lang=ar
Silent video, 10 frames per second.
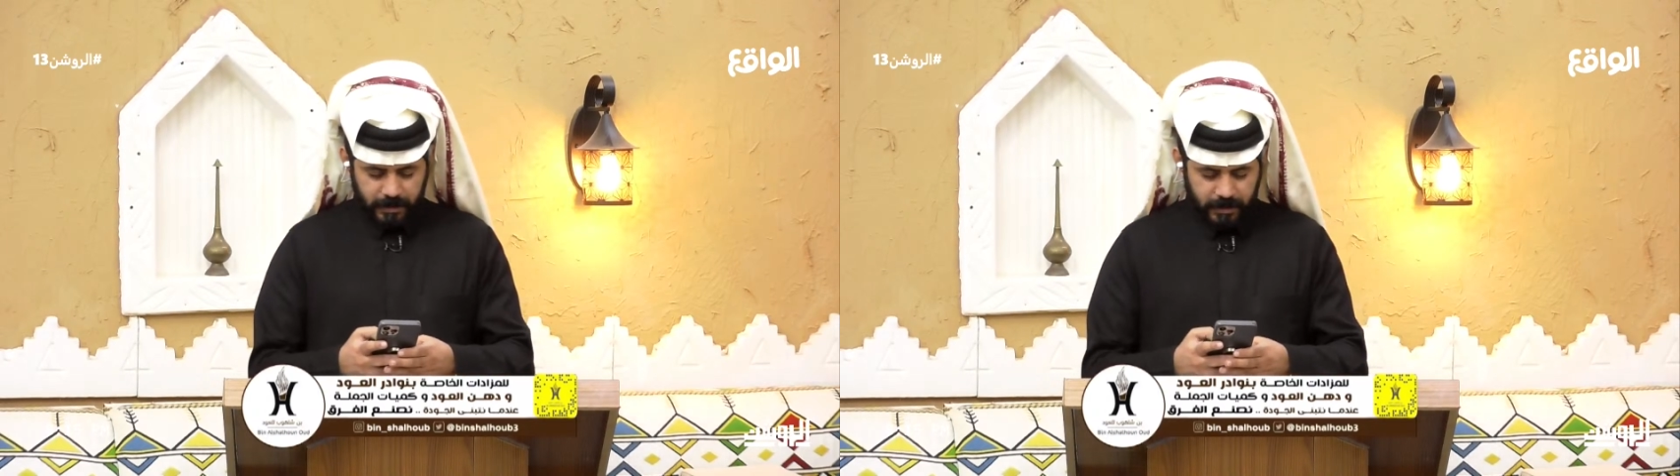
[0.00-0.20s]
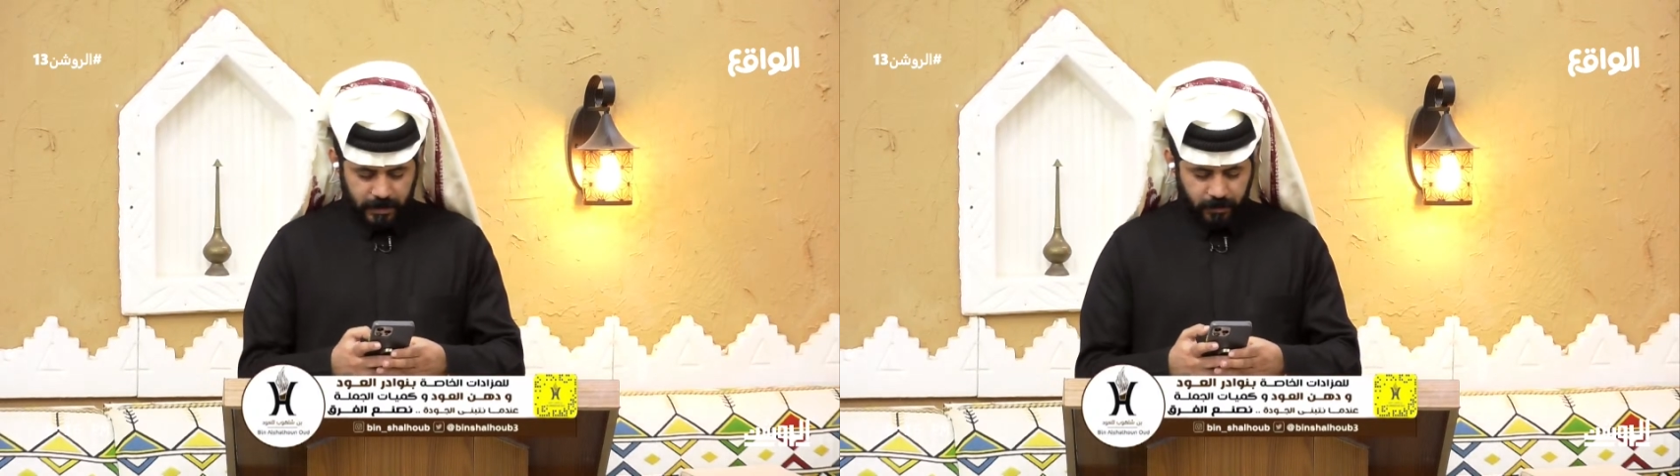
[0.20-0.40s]

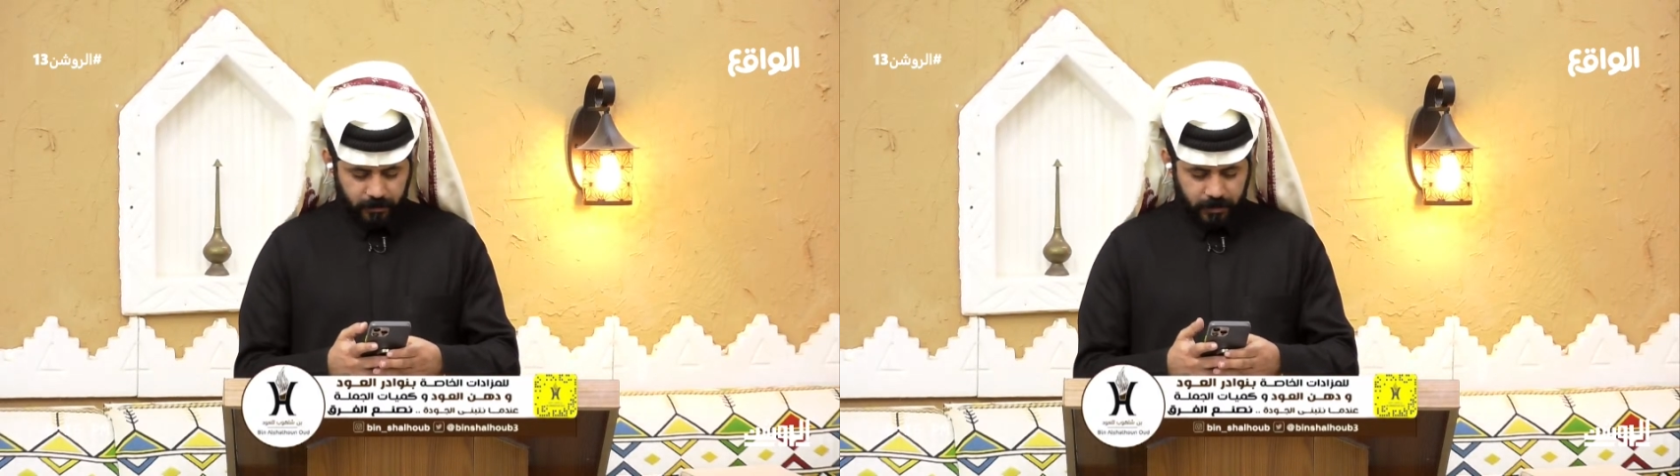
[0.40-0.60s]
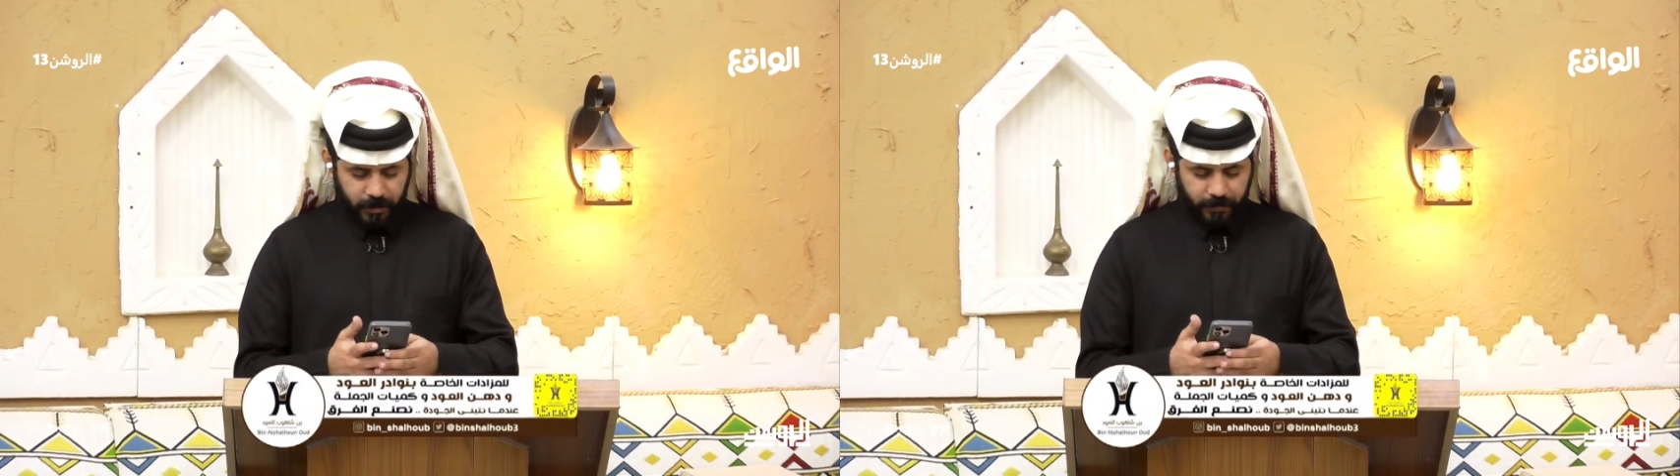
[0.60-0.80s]
اذا
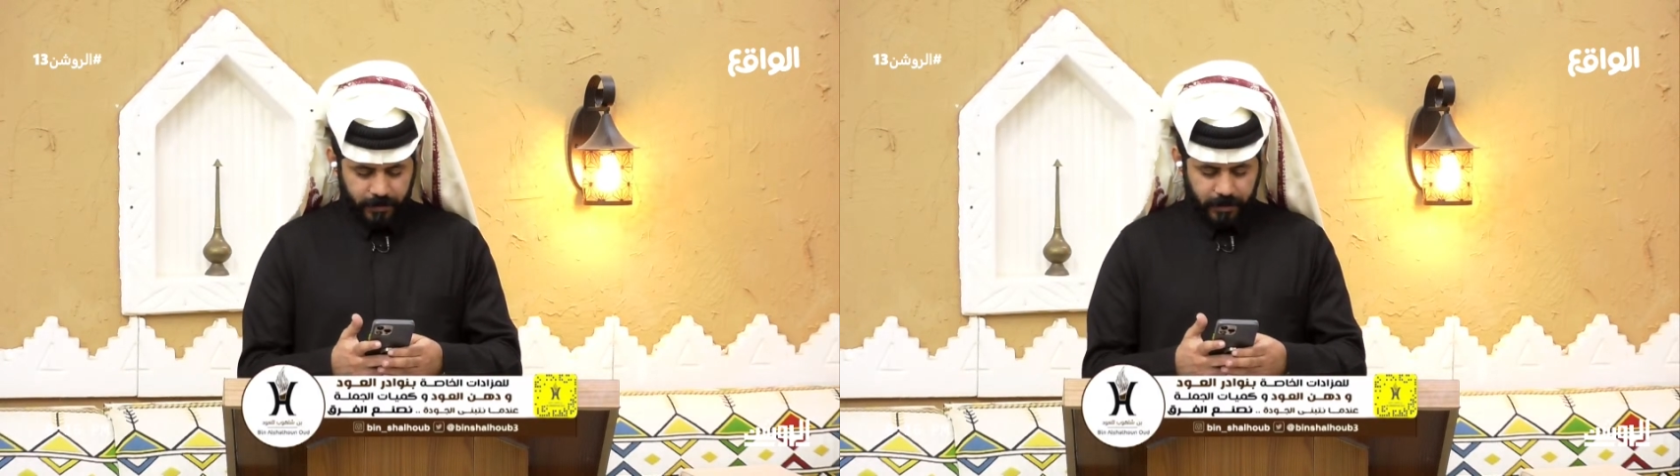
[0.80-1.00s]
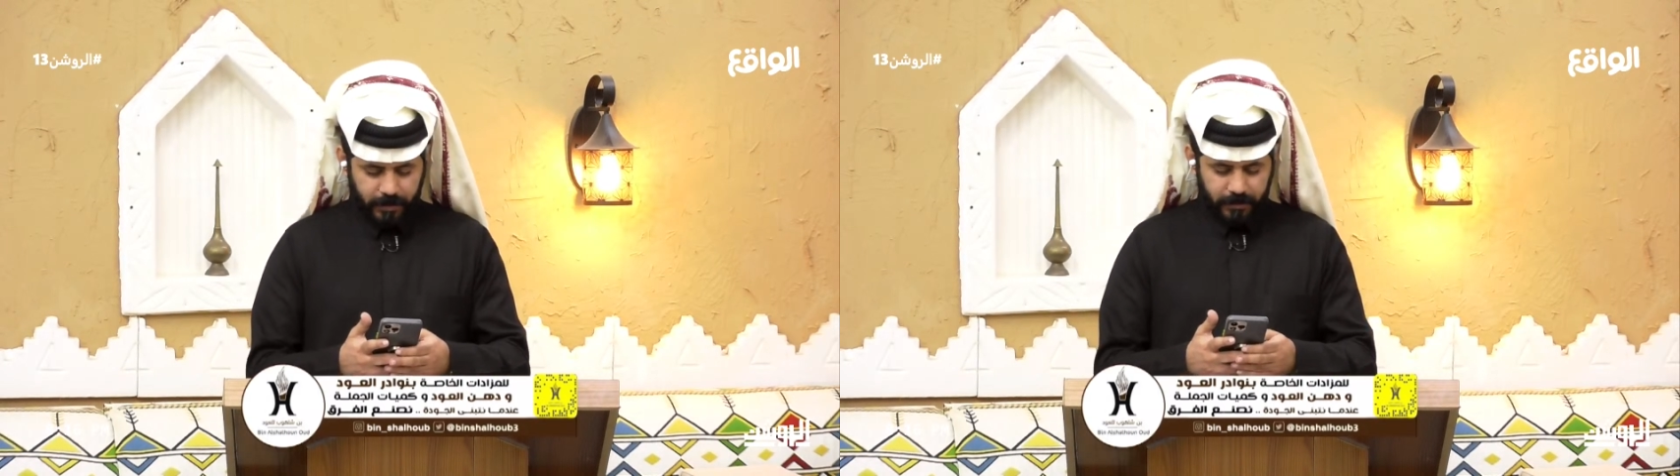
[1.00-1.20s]
كنت
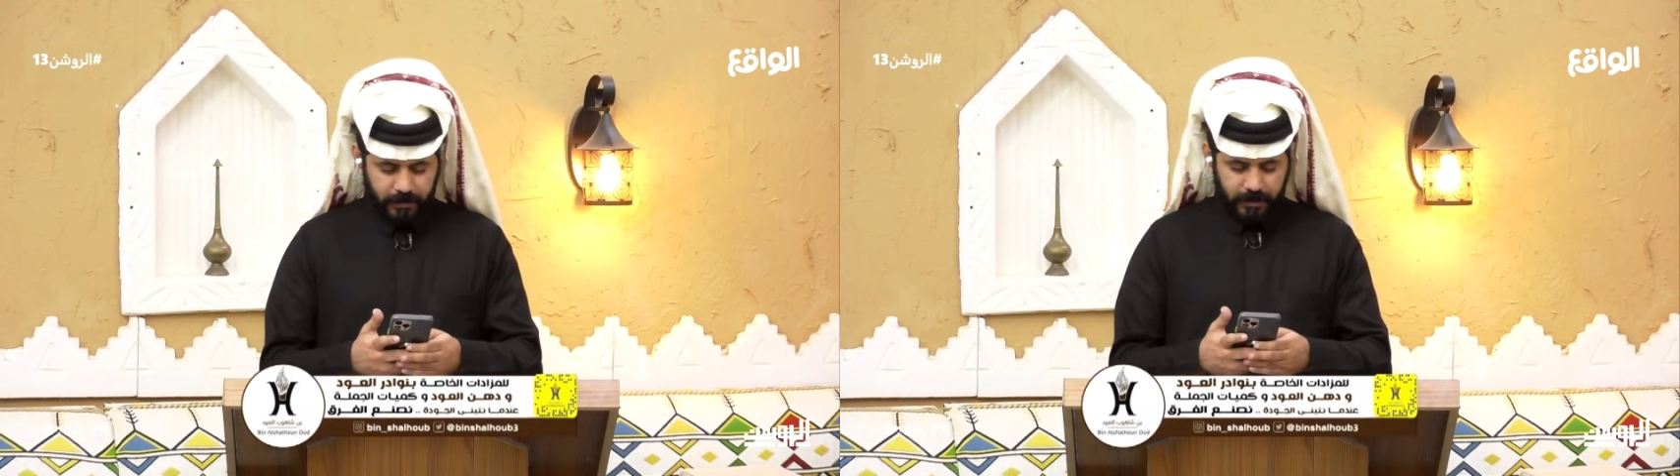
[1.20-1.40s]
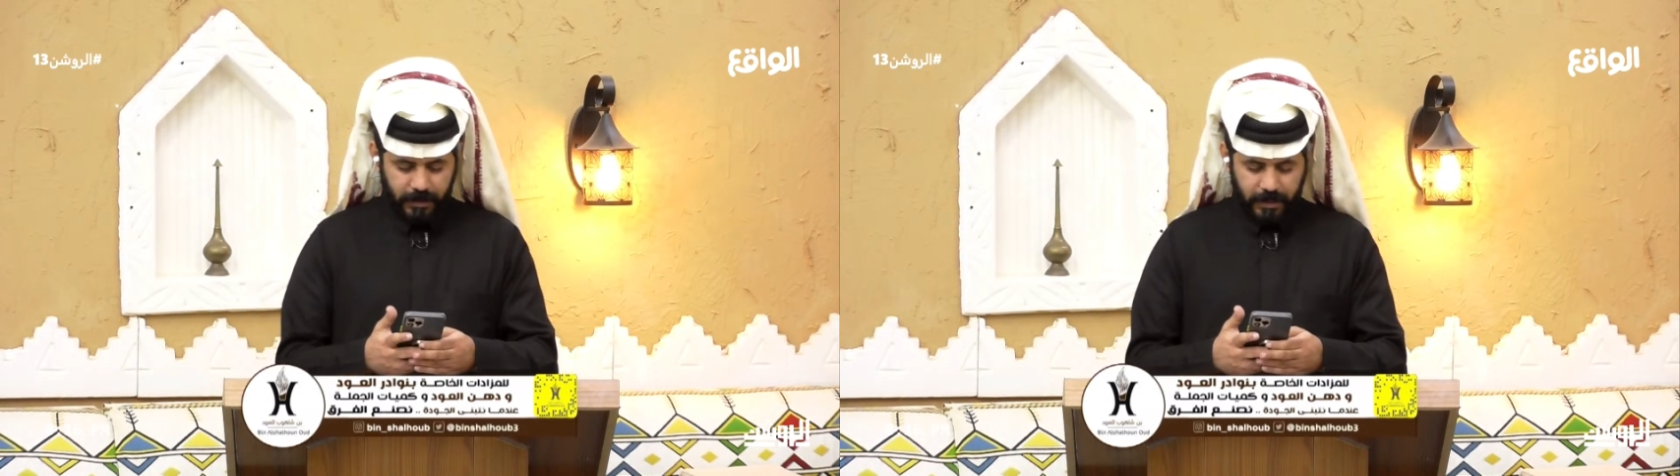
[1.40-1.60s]
تشوفني
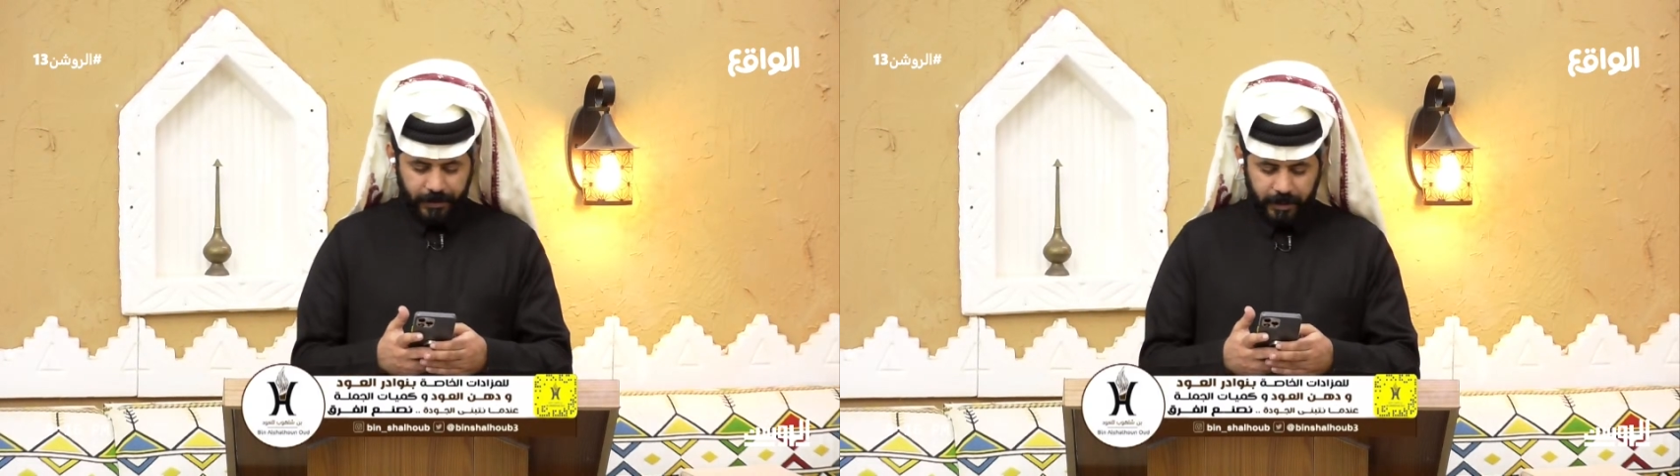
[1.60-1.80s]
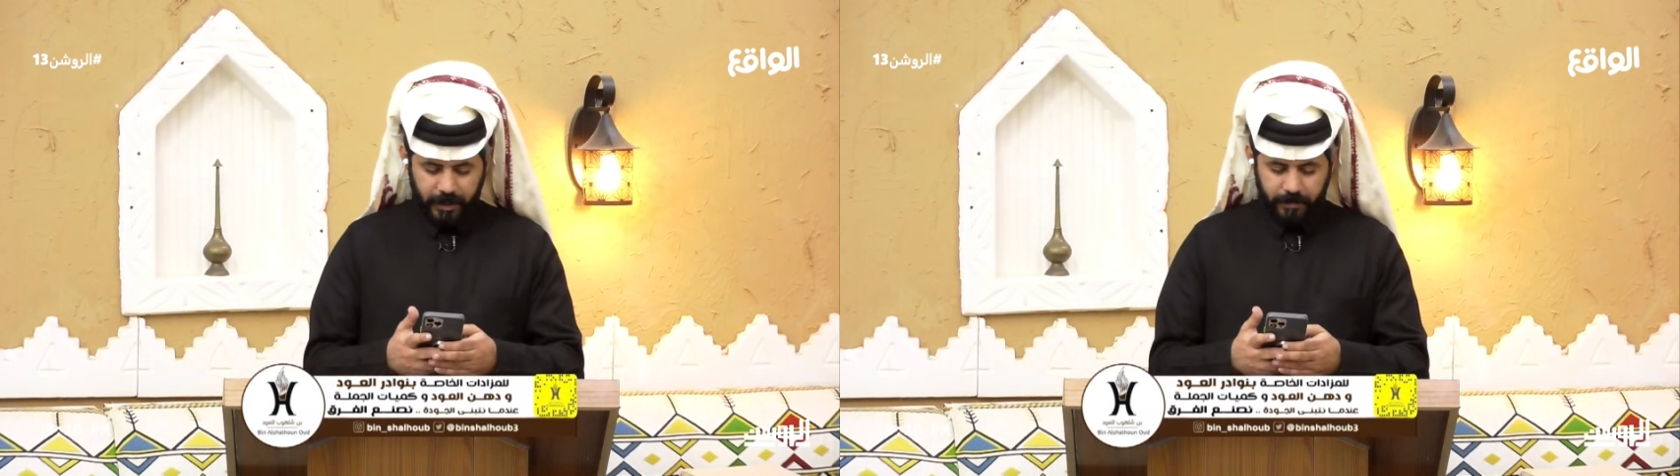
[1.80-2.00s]
اتصل على
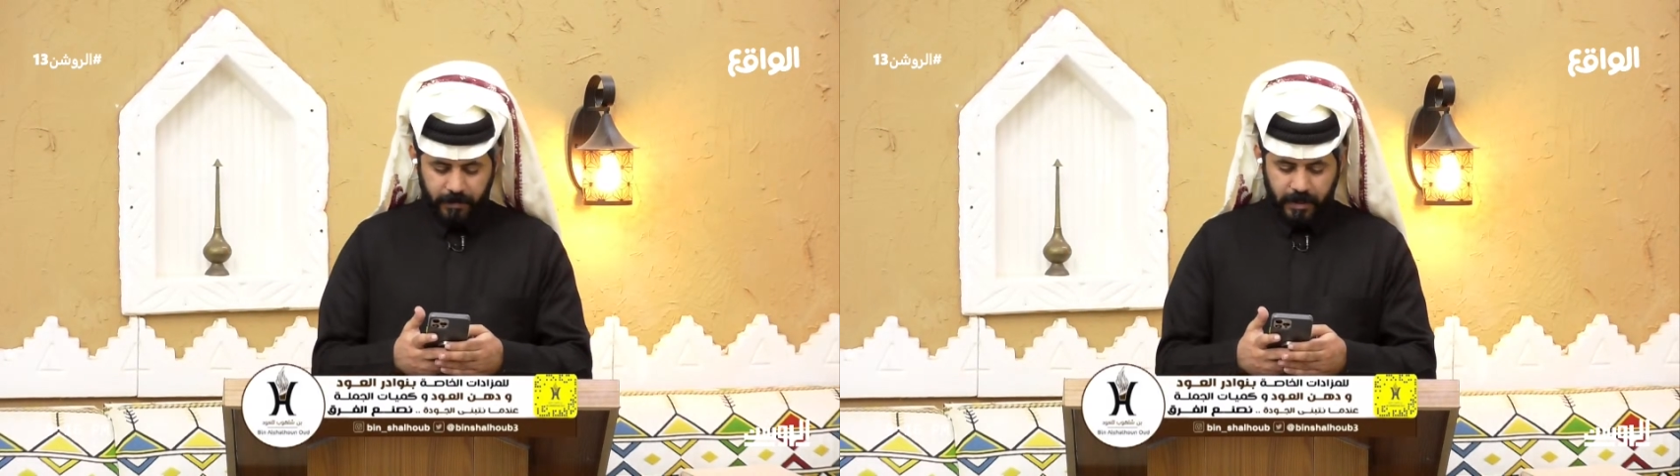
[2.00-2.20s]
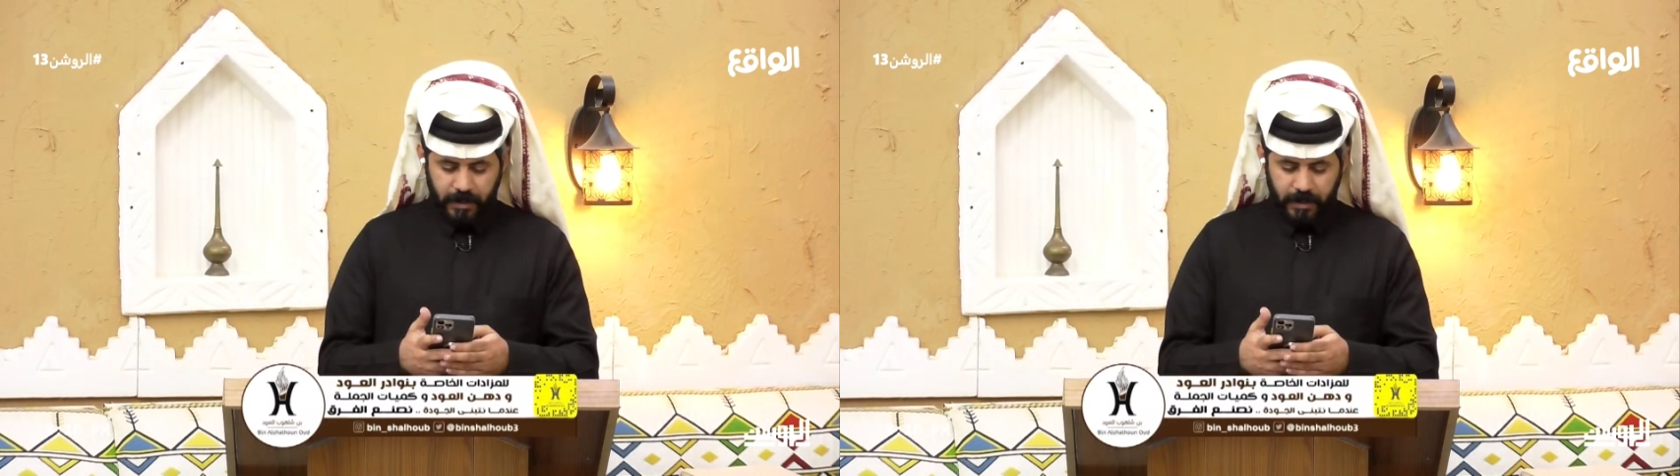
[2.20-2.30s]
الرقم